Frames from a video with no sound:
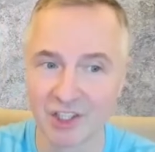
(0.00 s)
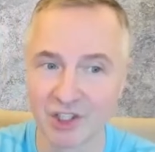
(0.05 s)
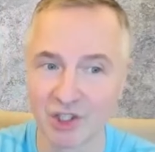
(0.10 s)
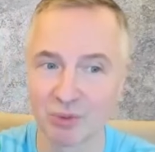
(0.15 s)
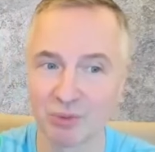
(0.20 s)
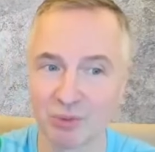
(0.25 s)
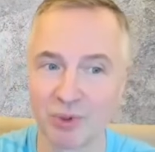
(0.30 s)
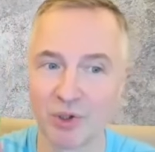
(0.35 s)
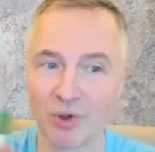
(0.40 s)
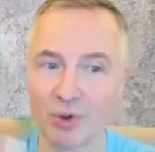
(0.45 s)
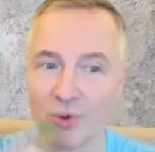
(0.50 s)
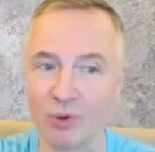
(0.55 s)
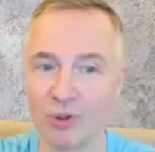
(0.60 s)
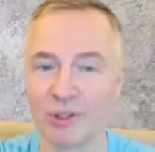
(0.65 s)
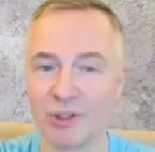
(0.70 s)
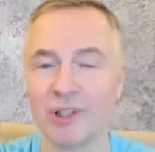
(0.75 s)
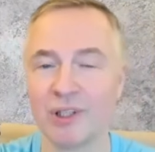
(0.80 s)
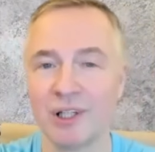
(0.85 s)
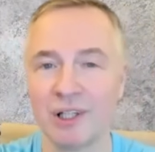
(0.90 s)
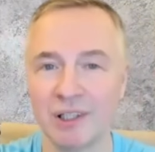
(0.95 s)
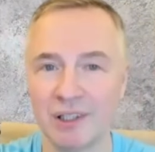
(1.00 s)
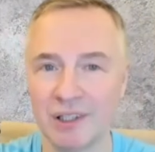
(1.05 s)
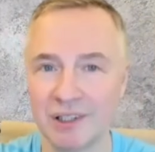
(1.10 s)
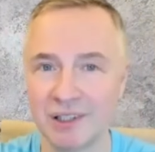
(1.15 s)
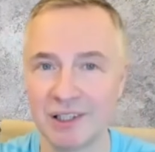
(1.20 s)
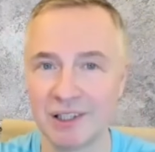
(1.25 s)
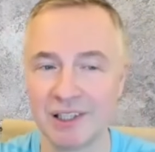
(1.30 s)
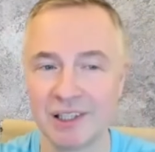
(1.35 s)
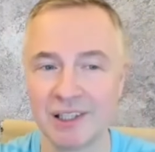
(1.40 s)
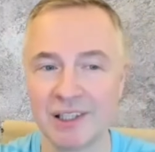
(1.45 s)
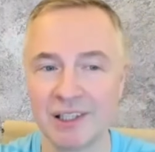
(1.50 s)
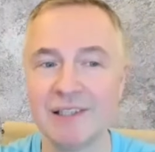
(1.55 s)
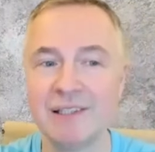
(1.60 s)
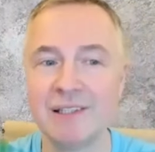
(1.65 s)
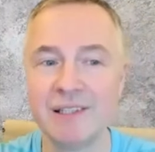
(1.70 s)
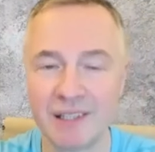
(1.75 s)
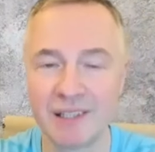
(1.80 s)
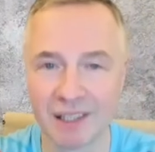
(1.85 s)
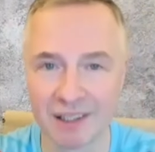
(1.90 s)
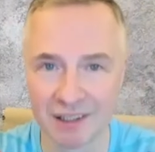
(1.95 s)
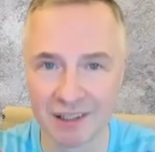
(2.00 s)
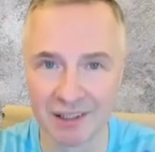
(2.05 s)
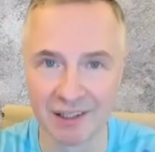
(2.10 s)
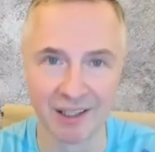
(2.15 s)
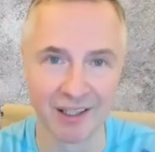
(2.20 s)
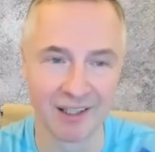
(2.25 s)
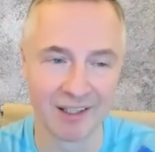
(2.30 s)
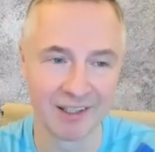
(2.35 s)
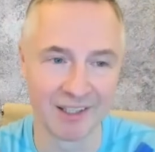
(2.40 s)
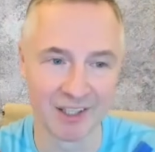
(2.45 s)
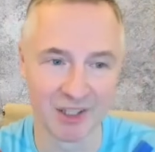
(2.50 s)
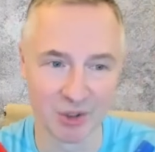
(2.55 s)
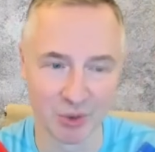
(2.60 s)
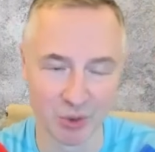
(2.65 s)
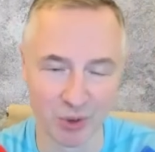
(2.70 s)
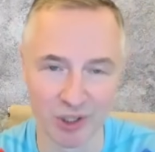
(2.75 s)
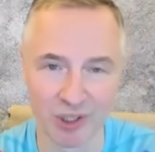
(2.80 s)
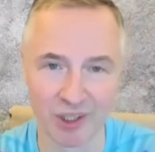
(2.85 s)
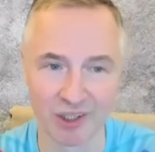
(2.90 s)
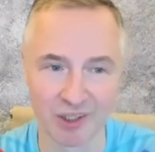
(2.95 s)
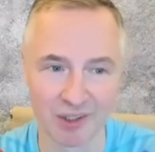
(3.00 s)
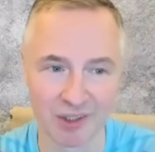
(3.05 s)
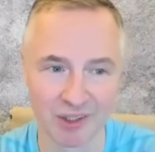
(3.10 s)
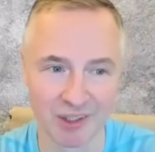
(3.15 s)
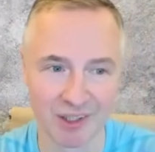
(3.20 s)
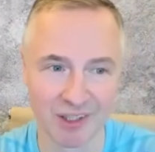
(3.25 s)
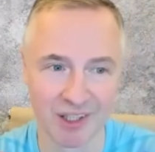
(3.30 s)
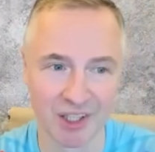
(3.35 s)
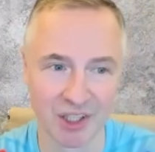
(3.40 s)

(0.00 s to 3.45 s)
чтобы он и она никогда не ссорились